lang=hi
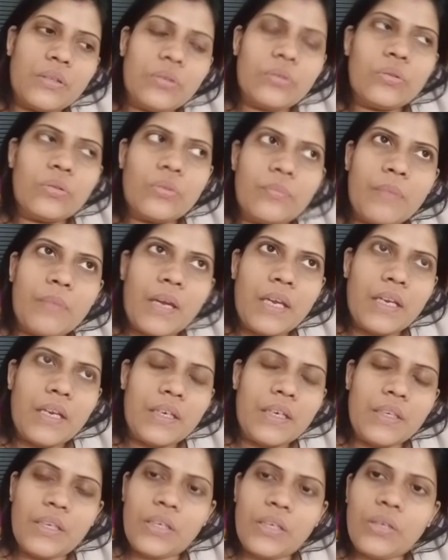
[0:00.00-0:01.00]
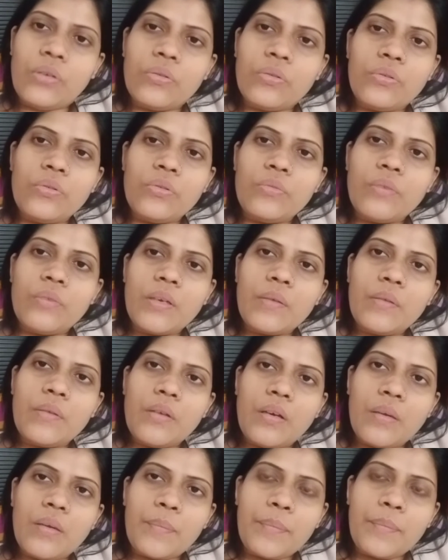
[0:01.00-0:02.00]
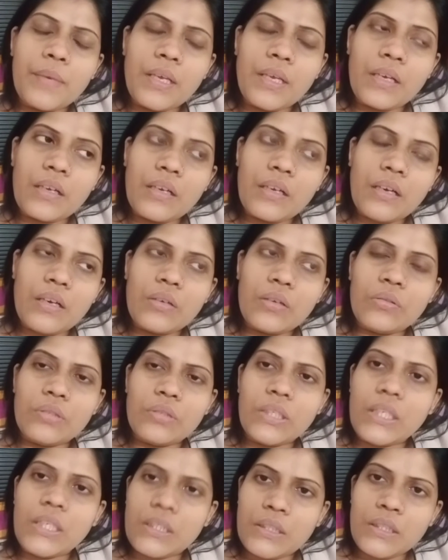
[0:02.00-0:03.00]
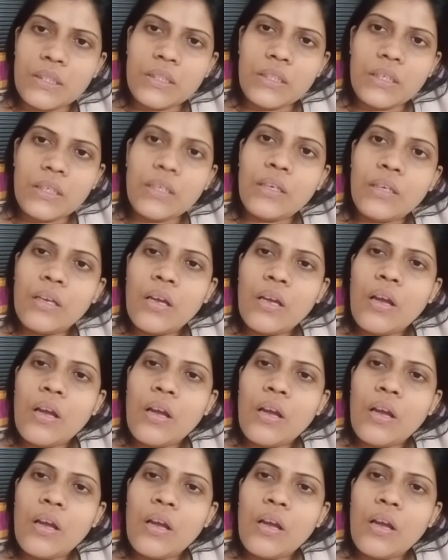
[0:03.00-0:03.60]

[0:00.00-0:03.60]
थी तो मैं इंडियन यूट्यूबर प्रियंका को देखती थी